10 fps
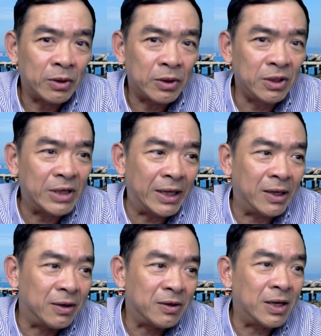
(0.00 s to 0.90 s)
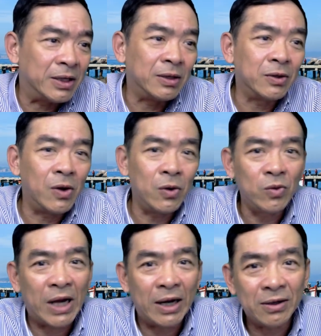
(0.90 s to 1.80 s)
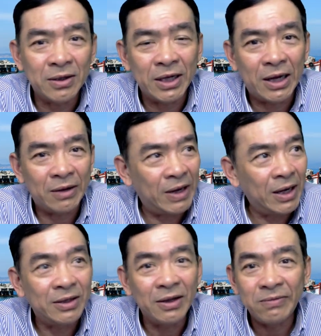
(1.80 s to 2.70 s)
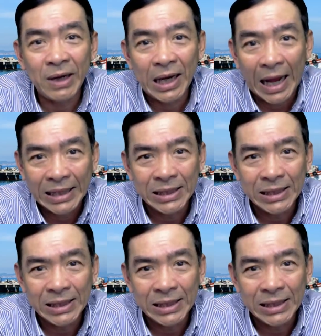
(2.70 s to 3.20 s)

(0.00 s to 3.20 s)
trước đây thì họ nói là những cái gói cứu trợ đó có khi là phải lên TV lãnh